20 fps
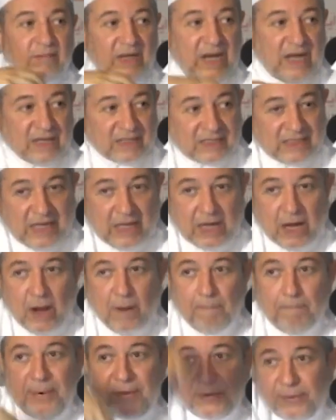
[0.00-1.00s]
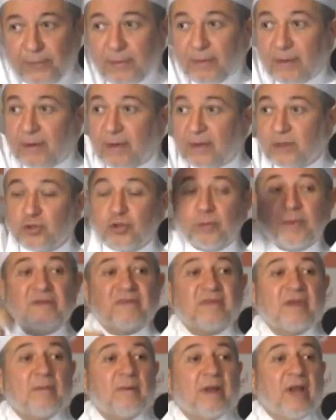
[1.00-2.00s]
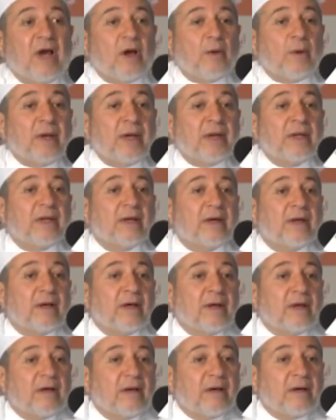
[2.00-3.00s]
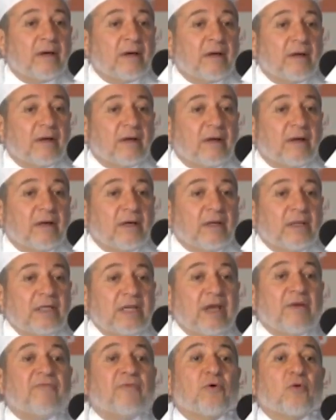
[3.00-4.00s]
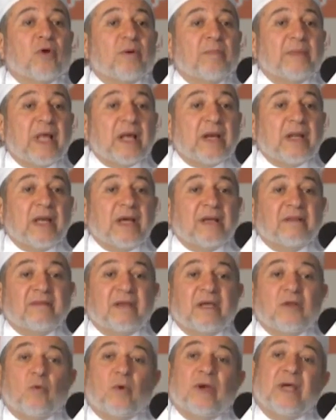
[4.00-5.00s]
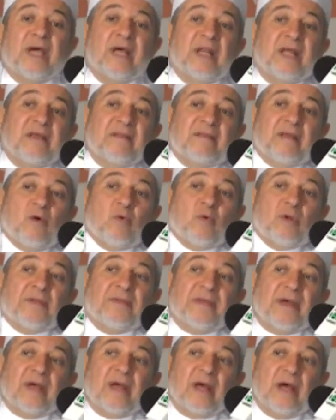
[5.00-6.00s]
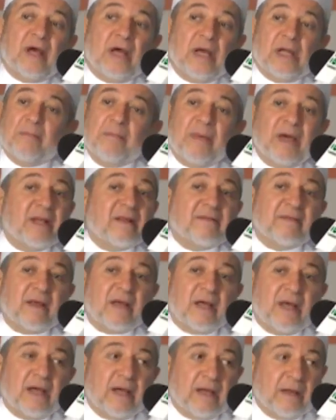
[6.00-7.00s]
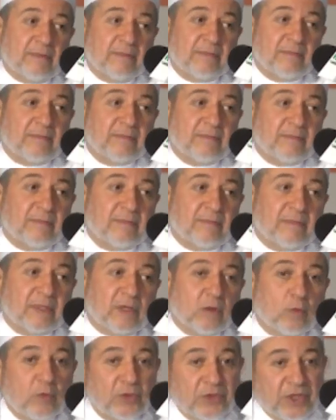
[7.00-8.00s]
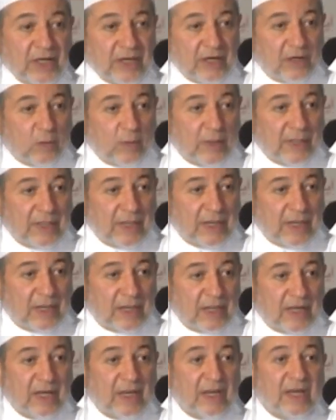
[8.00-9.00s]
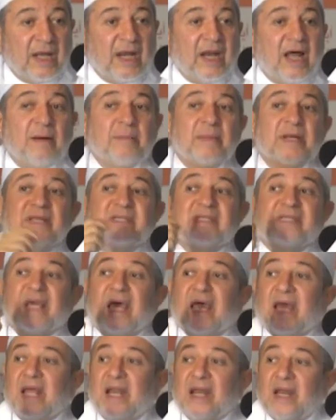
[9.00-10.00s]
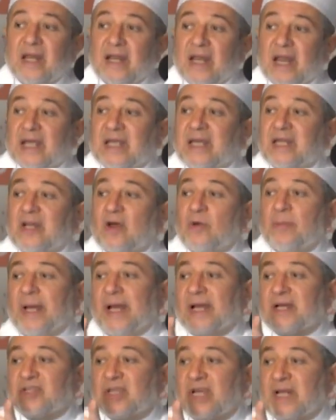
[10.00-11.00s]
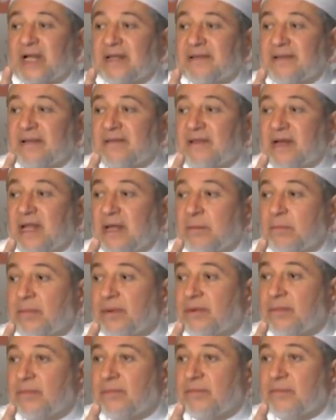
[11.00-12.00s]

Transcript: لاحظين شو بيصير بالهواء؟ يفرغ من الرئتين ويا ليته نطقها ما نطقها وضح إخواننا الأمر سهل لكنه بحاجة إلى تدريب